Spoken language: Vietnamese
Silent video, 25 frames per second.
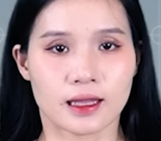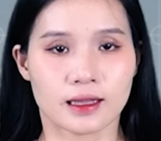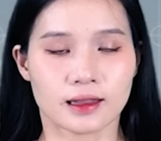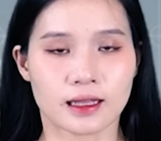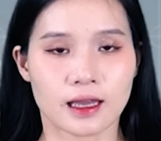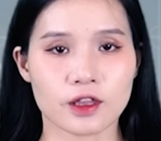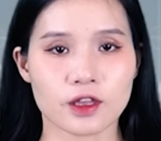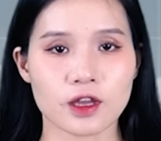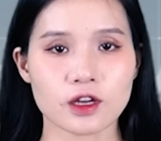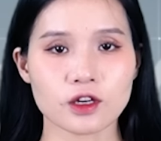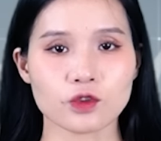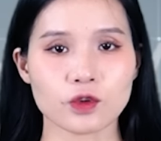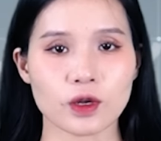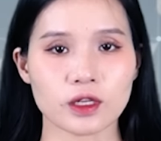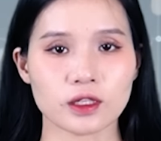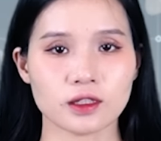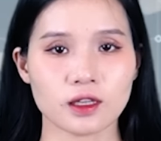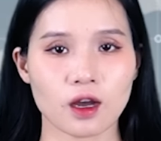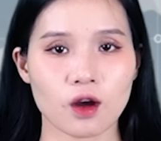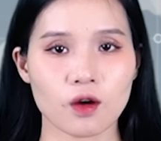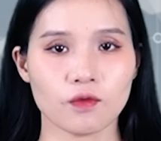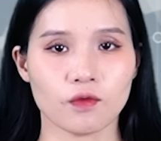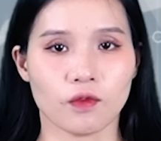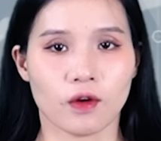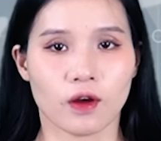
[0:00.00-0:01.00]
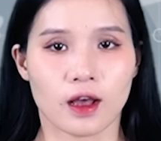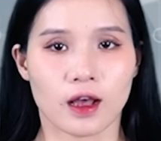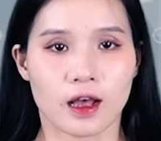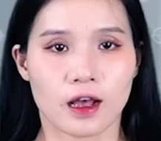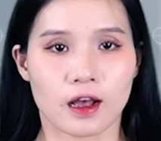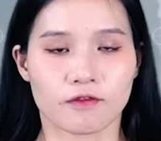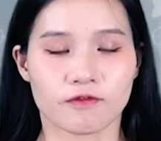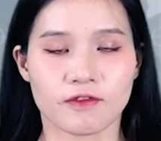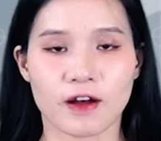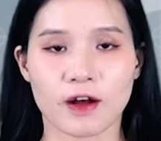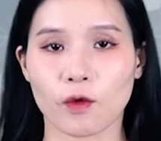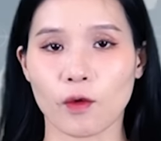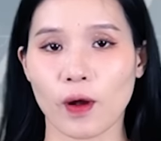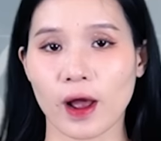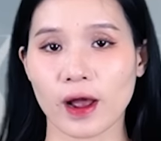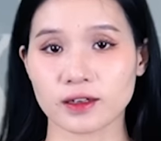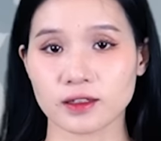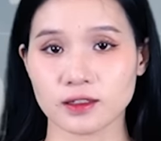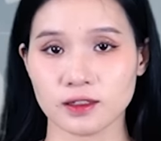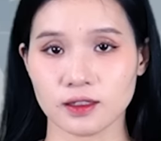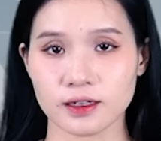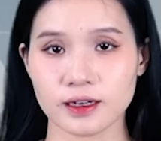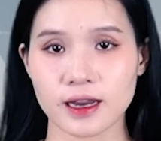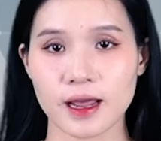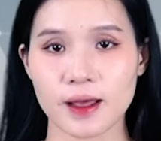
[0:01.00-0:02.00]
Theo giới truyền thông, vào khoảng
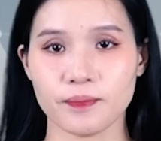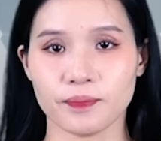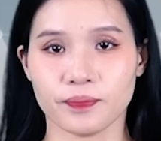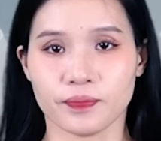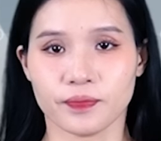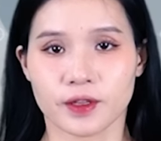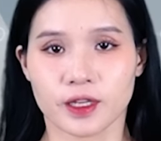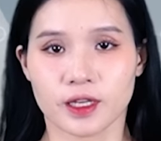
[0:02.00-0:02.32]
nửa đêm,